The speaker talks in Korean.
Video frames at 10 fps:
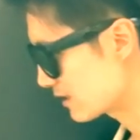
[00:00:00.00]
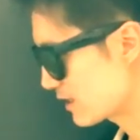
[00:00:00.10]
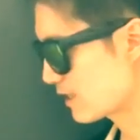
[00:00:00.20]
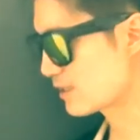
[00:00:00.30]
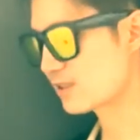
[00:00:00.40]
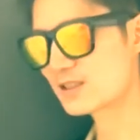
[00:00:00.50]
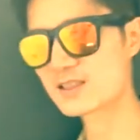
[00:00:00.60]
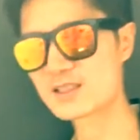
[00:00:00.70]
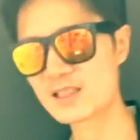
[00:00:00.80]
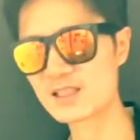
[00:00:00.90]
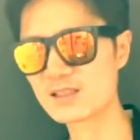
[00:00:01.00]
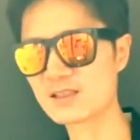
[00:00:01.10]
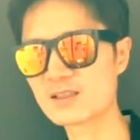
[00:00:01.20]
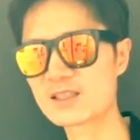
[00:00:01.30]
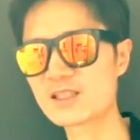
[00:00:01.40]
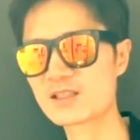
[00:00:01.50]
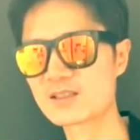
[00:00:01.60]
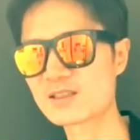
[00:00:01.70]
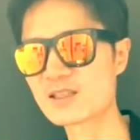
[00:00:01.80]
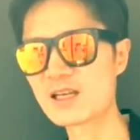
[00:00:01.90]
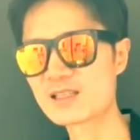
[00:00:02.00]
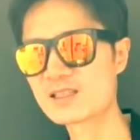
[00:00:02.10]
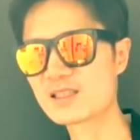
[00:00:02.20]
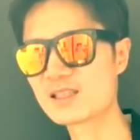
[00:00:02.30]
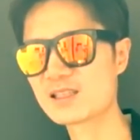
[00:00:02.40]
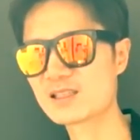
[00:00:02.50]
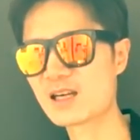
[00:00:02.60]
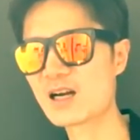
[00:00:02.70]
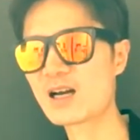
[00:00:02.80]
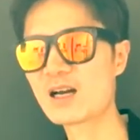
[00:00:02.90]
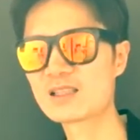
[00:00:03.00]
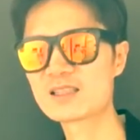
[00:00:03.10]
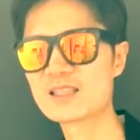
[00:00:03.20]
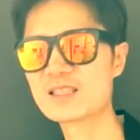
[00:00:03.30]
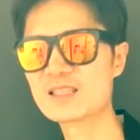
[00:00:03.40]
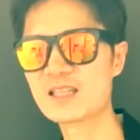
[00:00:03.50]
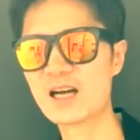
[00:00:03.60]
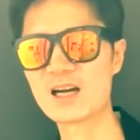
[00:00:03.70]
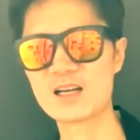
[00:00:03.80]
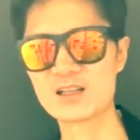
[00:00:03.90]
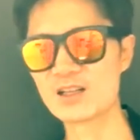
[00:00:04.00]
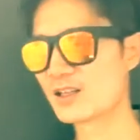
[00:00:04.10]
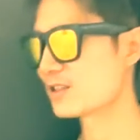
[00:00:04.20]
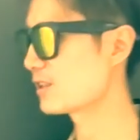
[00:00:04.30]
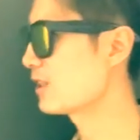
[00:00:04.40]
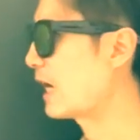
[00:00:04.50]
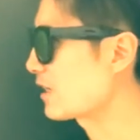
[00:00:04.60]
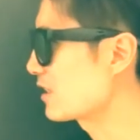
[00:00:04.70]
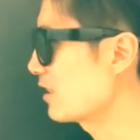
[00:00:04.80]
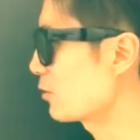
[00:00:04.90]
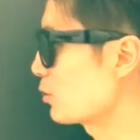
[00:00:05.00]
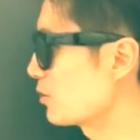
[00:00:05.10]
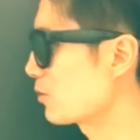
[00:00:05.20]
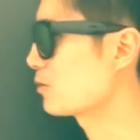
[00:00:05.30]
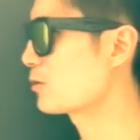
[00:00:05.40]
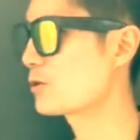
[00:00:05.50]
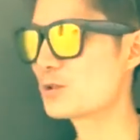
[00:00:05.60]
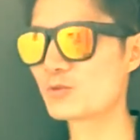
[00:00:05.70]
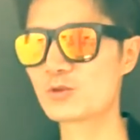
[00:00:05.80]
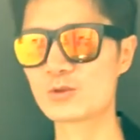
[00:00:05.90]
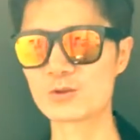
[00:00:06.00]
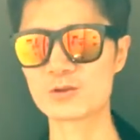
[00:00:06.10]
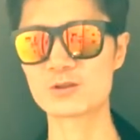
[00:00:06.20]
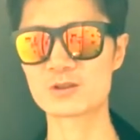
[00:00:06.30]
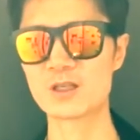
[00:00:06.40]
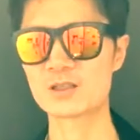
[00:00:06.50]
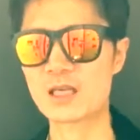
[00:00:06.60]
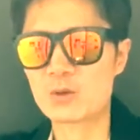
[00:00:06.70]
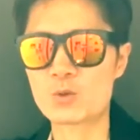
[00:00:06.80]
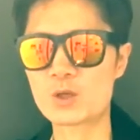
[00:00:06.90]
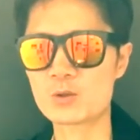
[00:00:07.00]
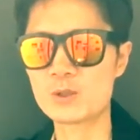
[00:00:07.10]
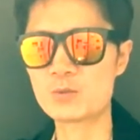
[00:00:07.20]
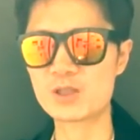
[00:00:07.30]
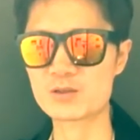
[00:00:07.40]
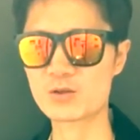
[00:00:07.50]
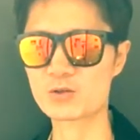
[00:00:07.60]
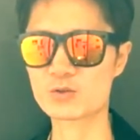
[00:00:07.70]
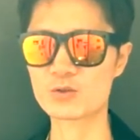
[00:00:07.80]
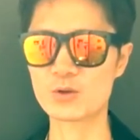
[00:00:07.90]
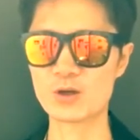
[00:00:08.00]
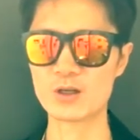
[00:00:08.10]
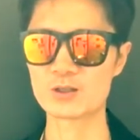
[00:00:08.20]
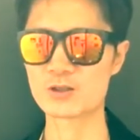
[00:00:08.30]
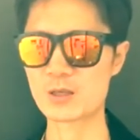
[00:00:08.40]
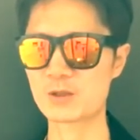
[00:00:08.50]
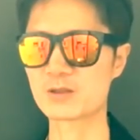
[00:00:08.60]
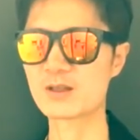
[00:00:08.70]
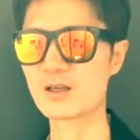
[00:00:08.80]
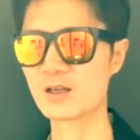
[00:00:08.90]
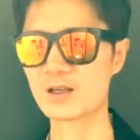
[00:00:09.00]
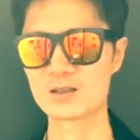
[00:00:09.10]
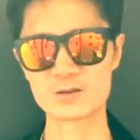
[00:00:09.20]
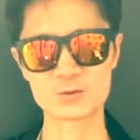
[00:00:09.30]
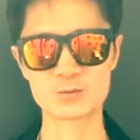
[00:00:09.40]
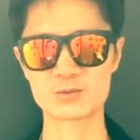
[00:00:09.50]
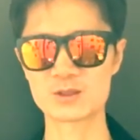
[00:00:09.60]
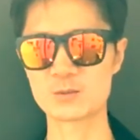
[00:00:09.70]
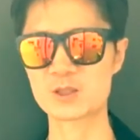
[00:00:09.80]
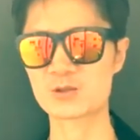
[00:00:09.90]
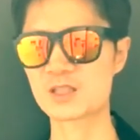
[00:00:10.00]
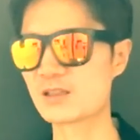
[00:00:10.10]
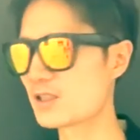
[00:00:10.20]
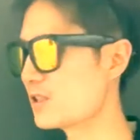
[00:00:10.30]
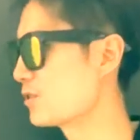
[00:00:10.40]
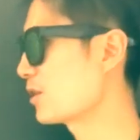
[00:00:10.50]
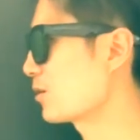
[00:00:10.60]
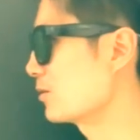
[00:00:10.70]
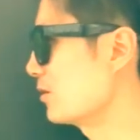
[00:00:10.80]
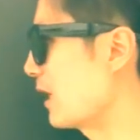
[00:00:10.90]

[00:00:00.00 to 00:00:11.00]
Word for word: 시리즈는 시리즈, 시리 s s 는시리즈가 진지한. 사실 악기하고 이런 거는 선생님도 그 작곡에 좀 흥미가 있어가지고 저기 해봤는데 이건 좀 음악적 재능이 있어야 되거든요.